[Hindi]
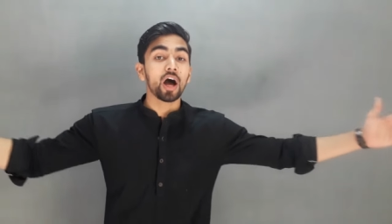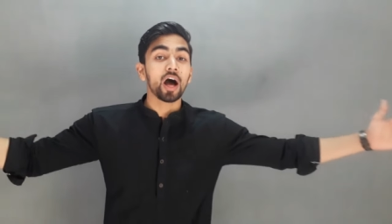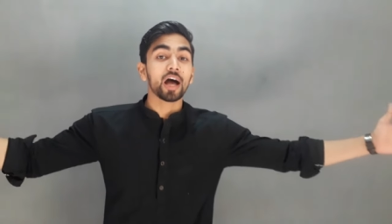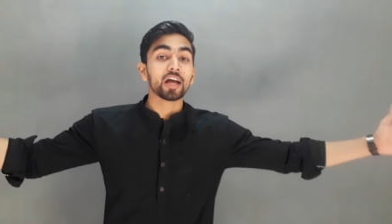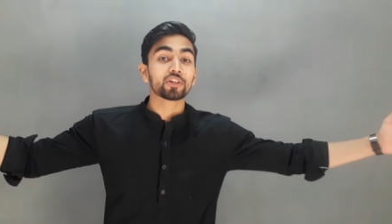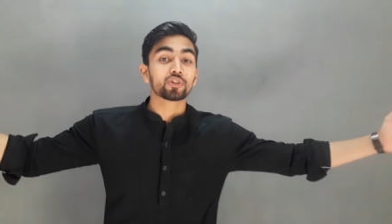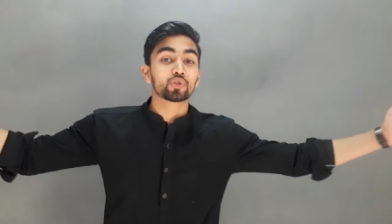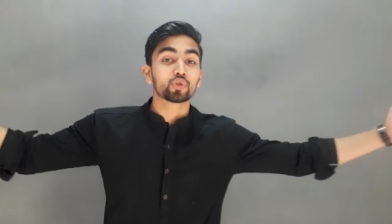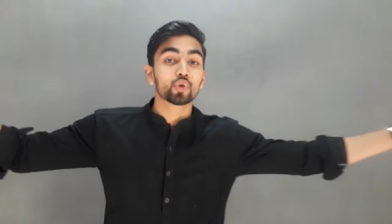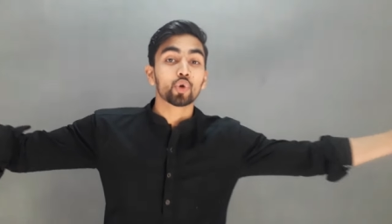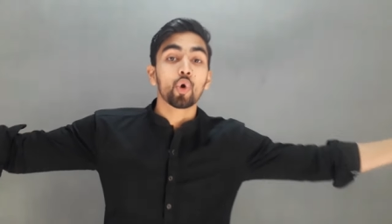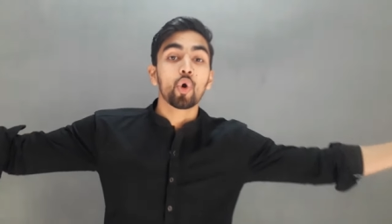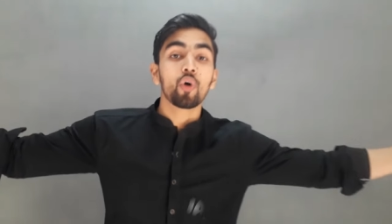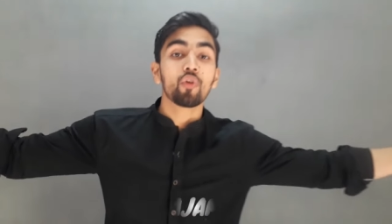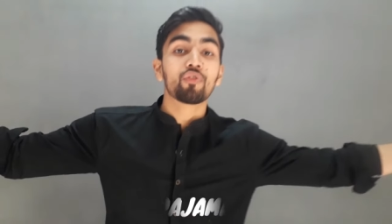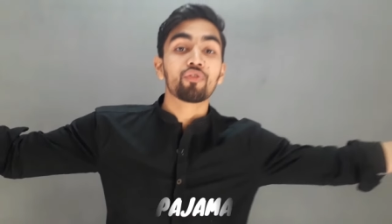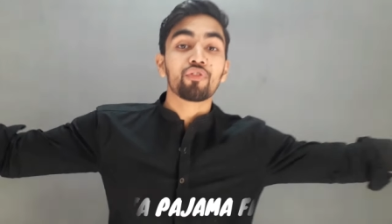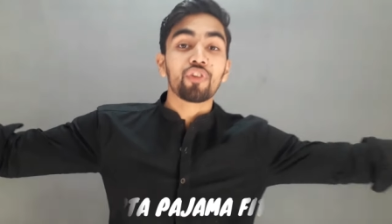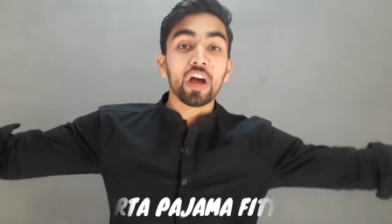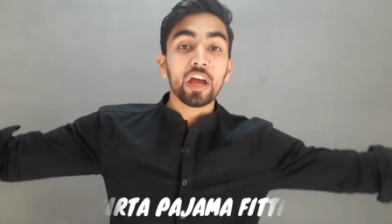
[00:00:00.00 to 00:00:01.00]
आज
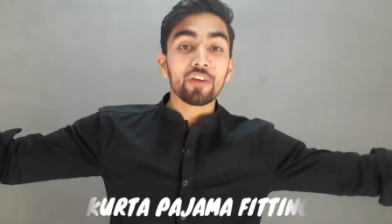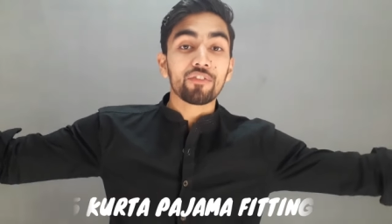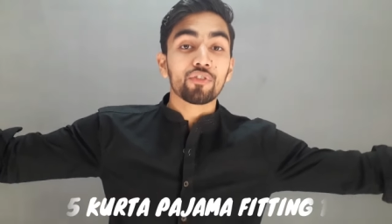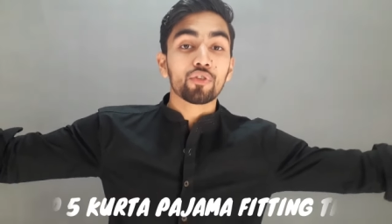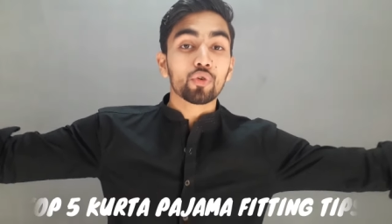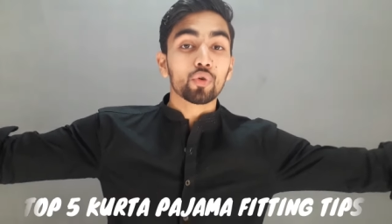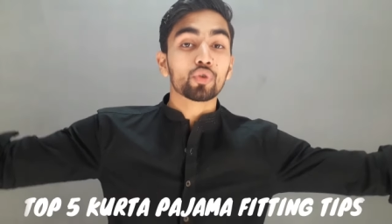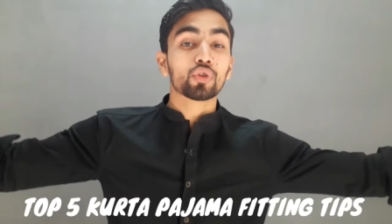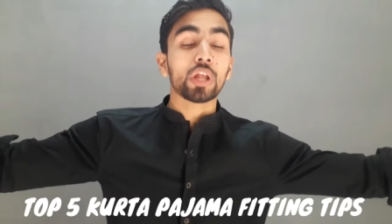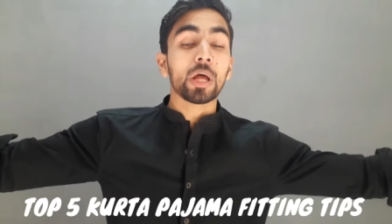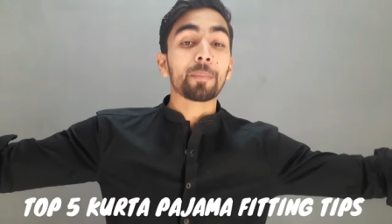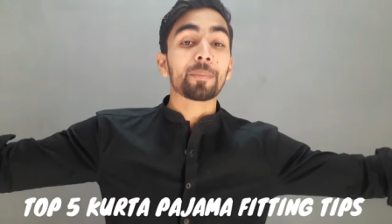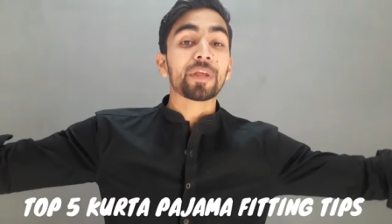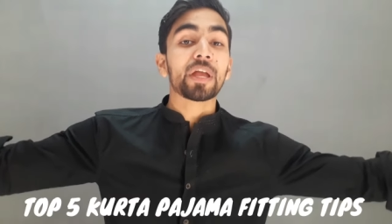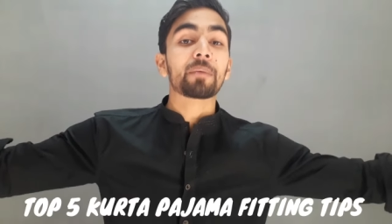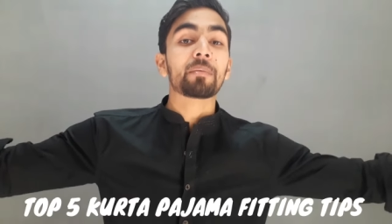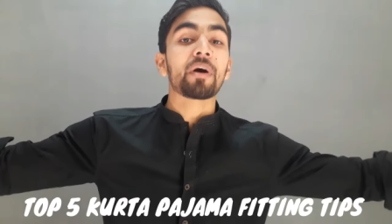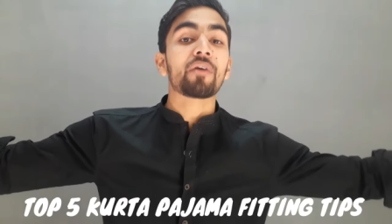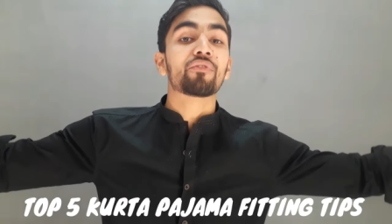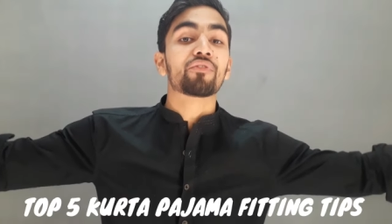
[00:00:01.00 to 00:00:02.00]
टॉप फाइव कुर्ता
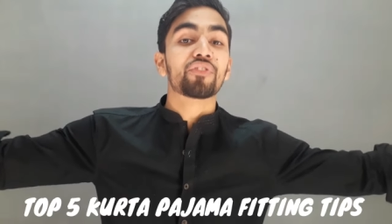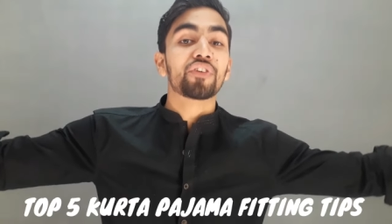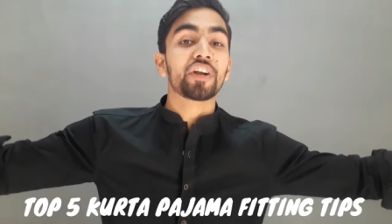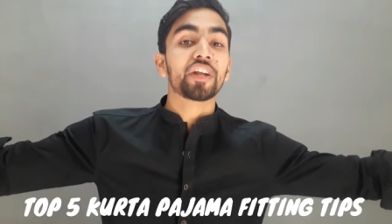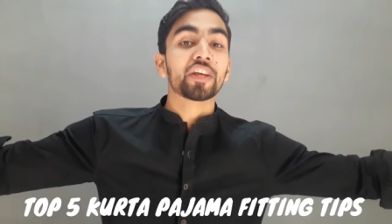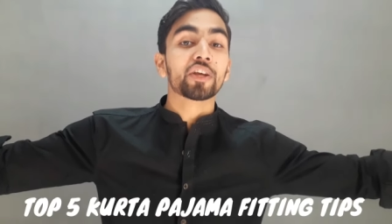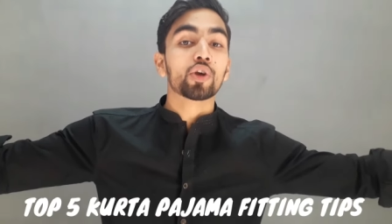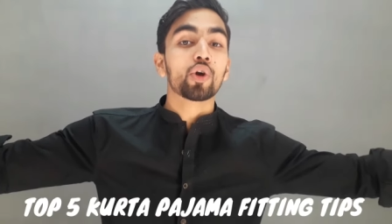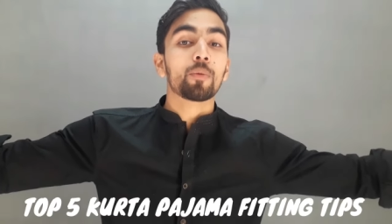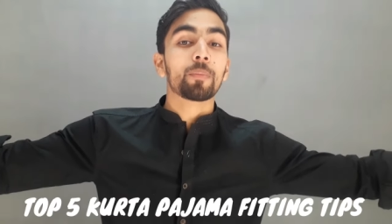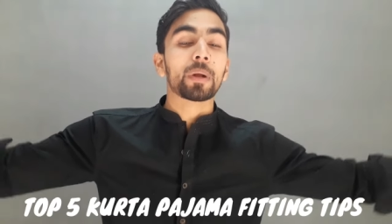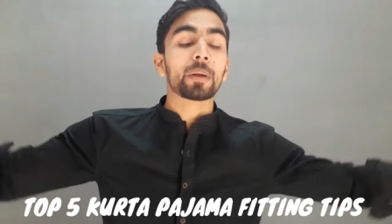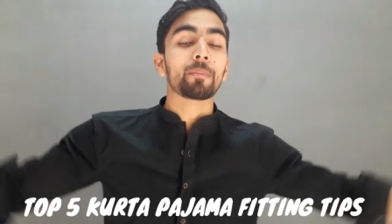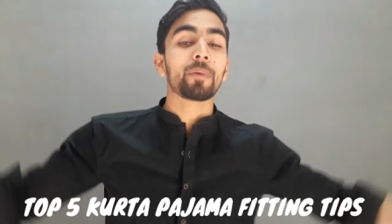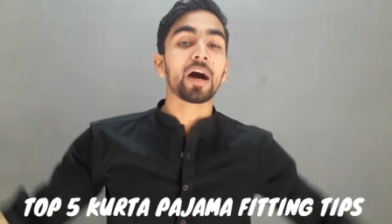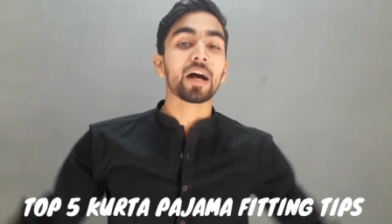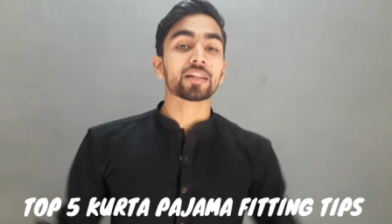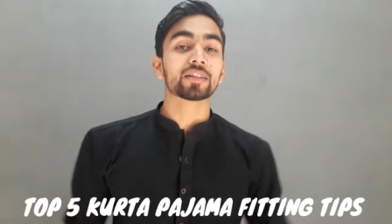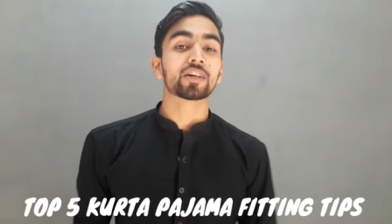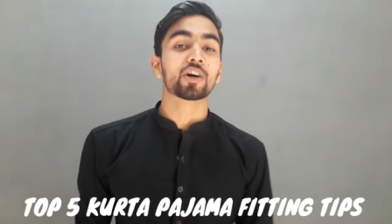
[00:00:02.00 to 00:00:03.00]
पजामा फिटिंग के ऊपर
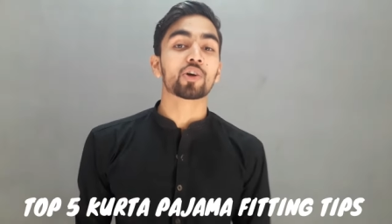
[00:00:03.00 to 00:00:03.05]
बात